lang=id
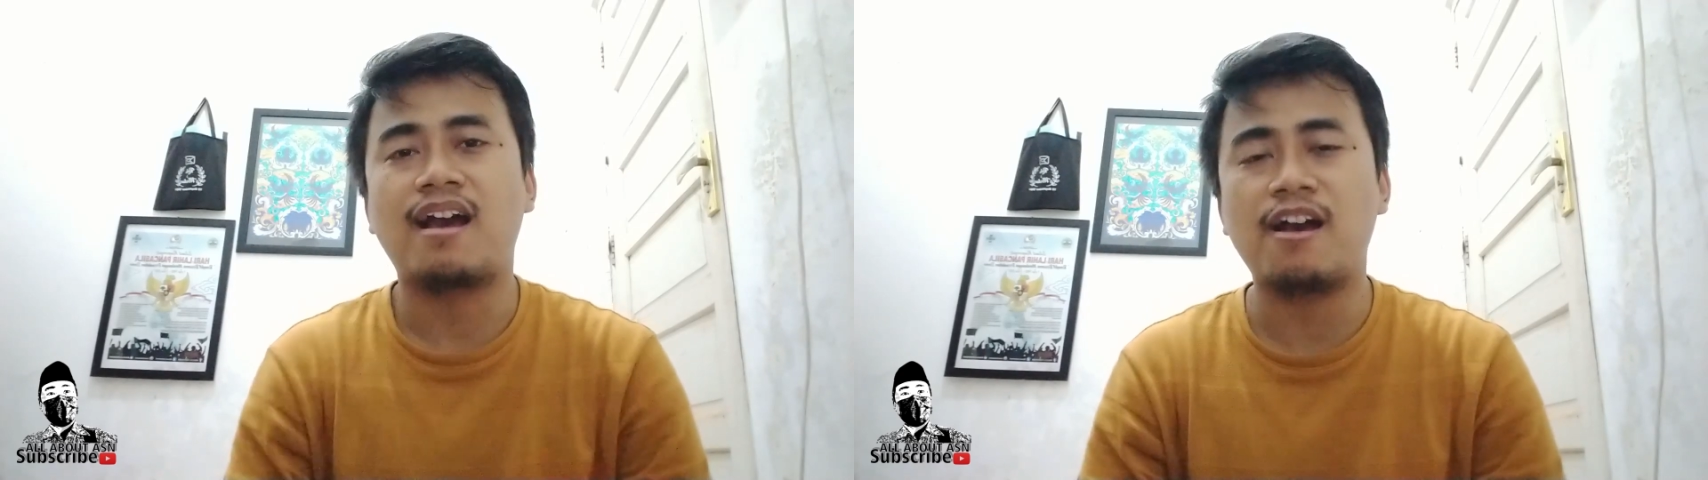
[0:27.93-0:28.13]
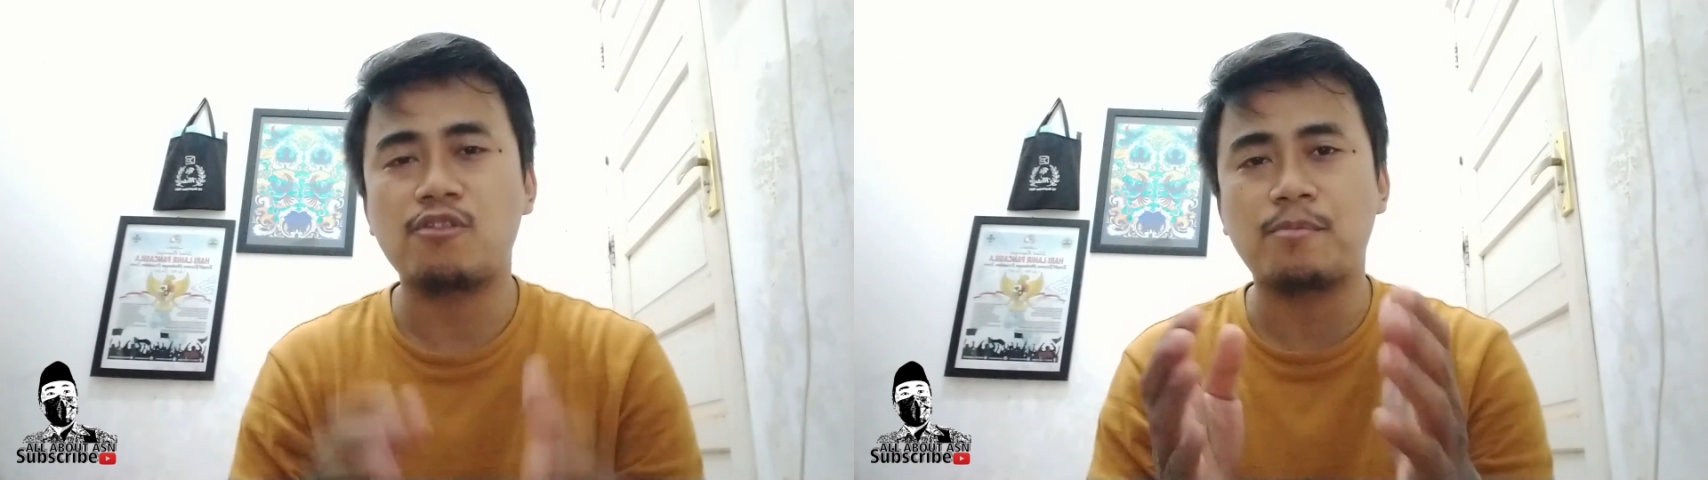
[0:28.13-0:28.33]

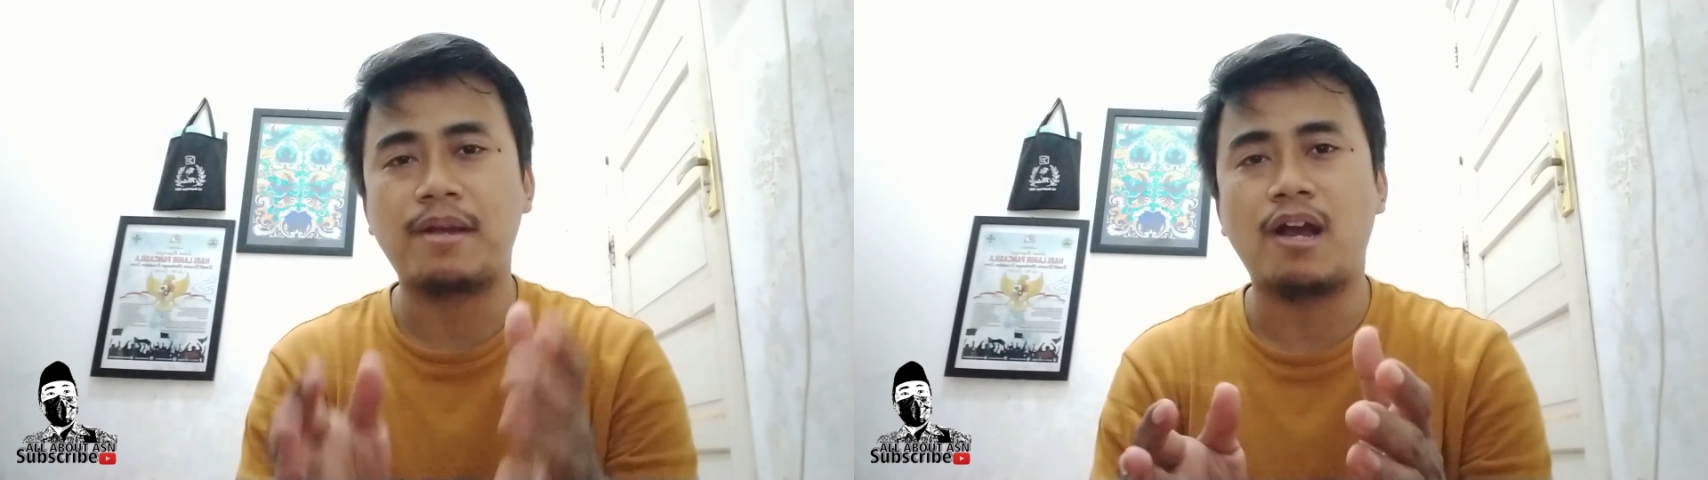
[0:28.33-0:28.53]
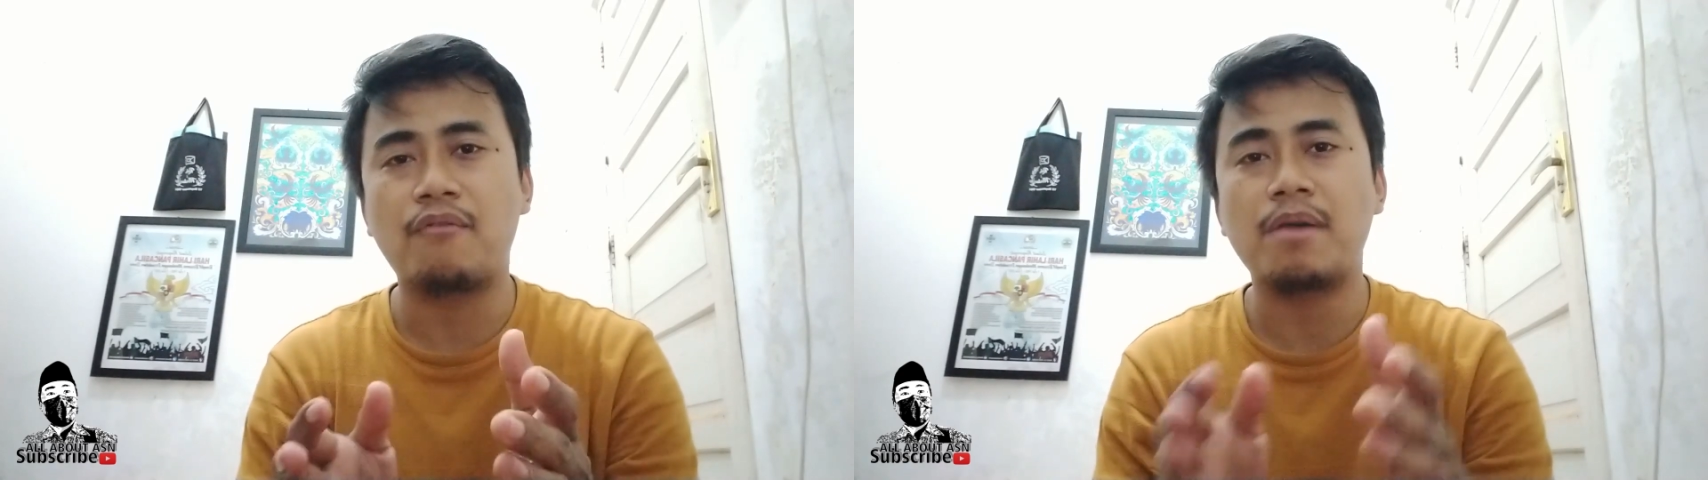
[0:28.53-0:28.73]
atau
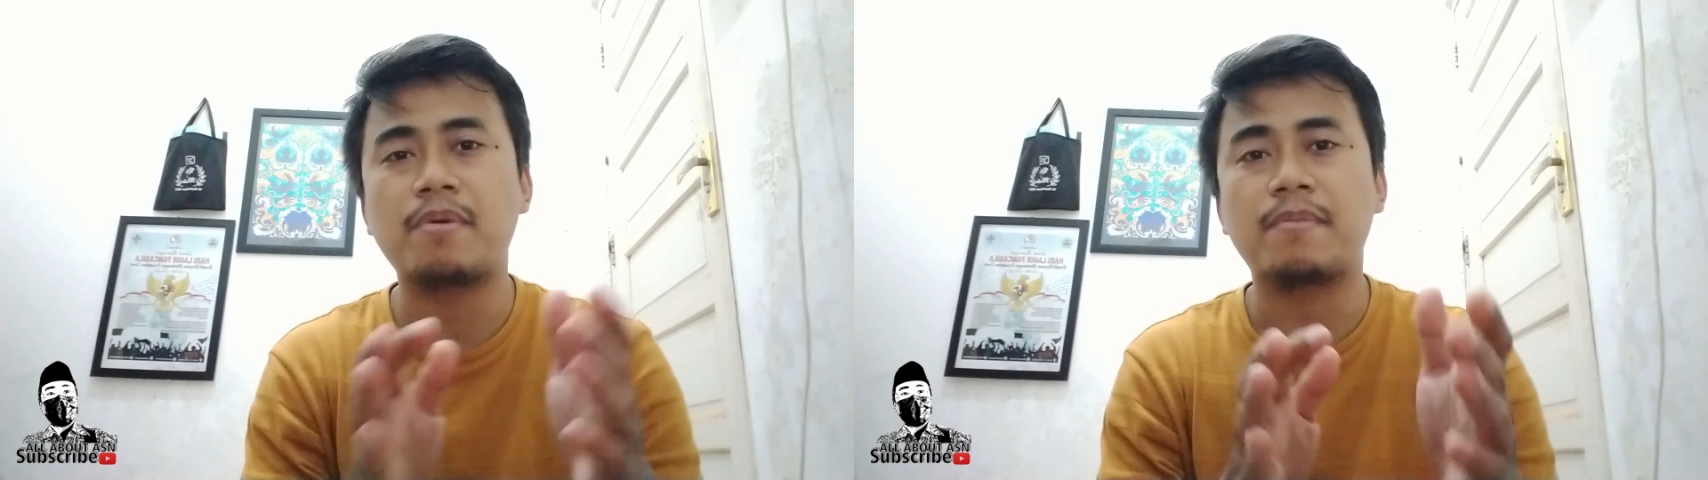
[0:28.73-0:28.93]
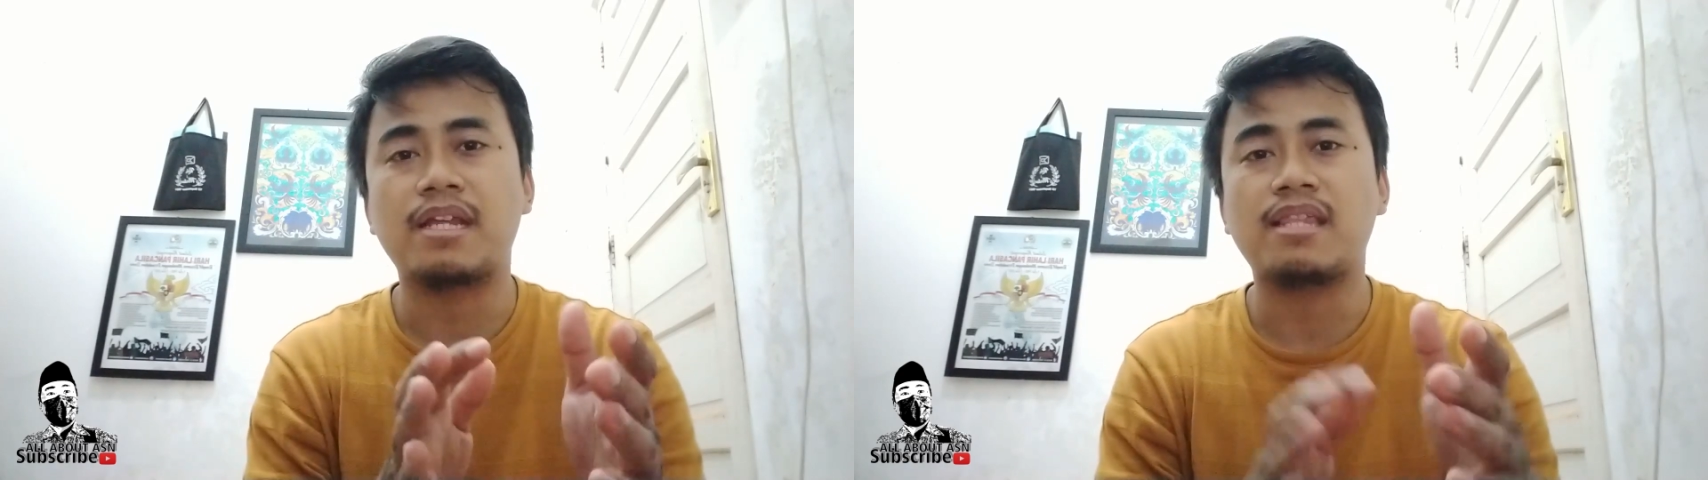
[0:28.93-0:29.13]
pegawai
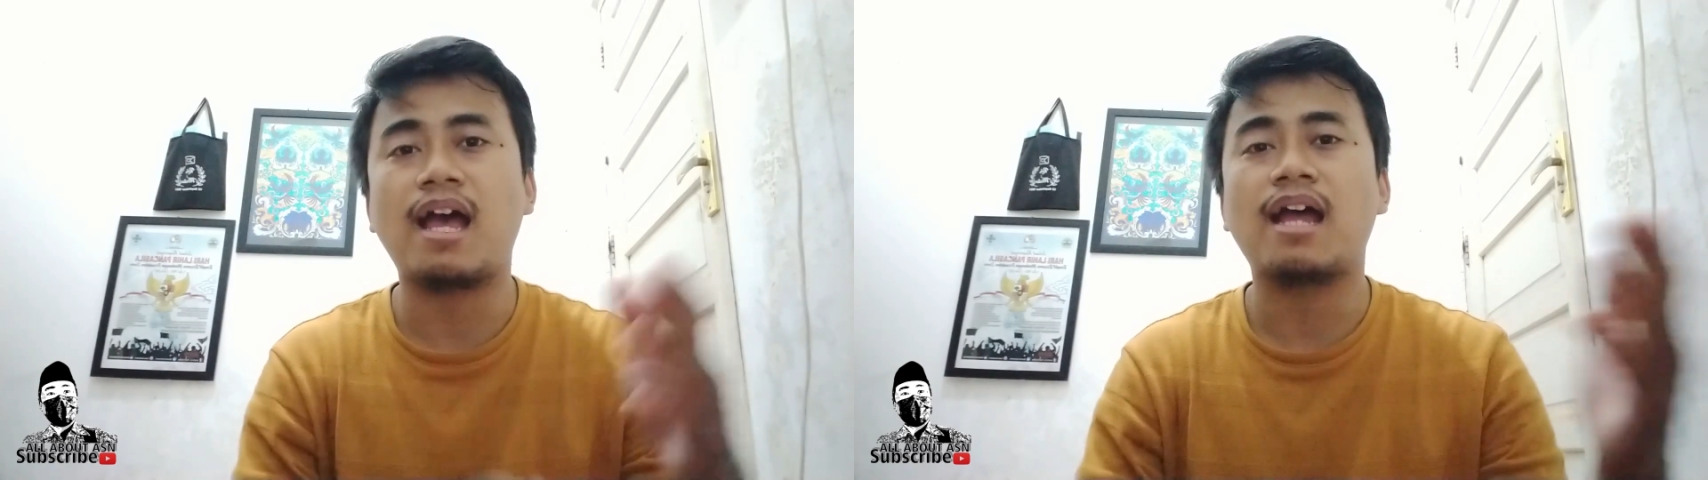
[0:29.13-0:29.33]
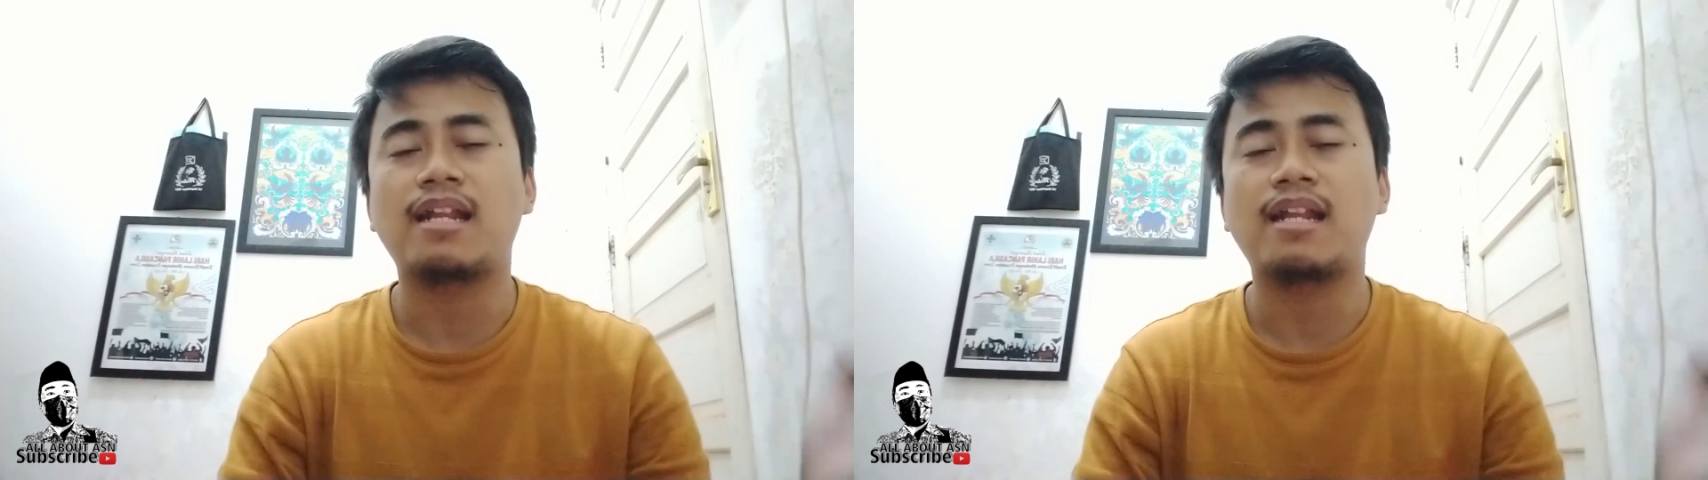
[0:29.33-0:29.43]
pemerintah